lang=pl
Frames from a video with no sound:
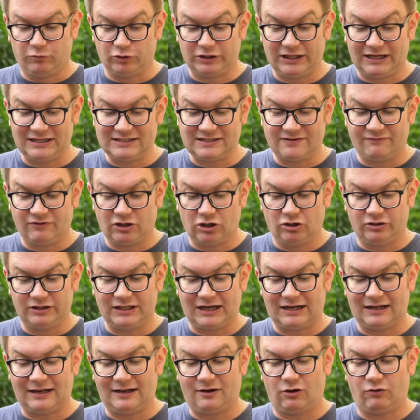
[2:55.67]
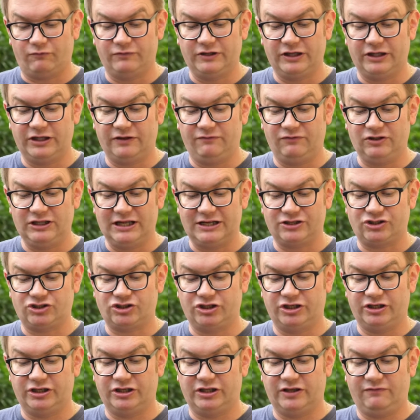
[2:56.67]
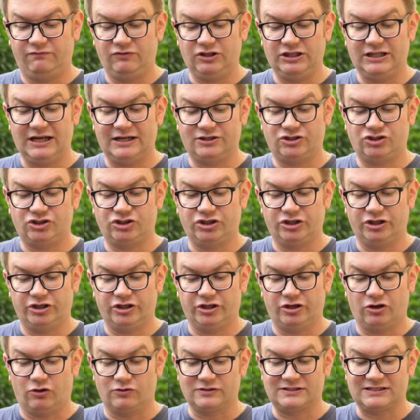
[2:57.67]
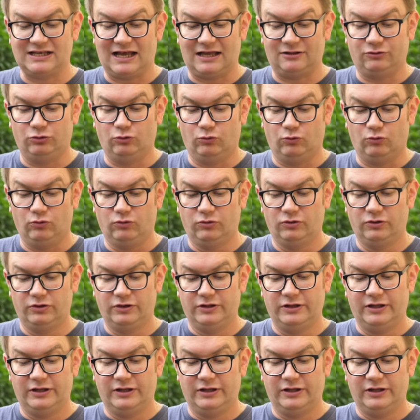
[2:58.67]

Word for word: W butelce wygląda klarownie, nie widać, e, nie widać osadu.